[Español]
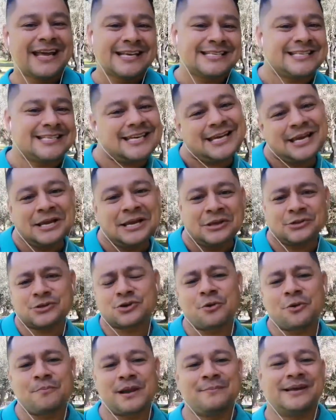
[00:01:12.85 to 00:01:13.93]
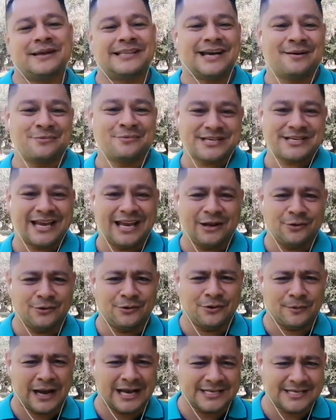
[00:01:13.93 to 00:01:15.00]
si nos complementamos el
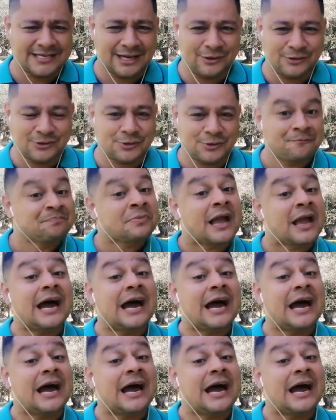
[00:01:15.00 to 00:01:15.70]
uno hacia el otro.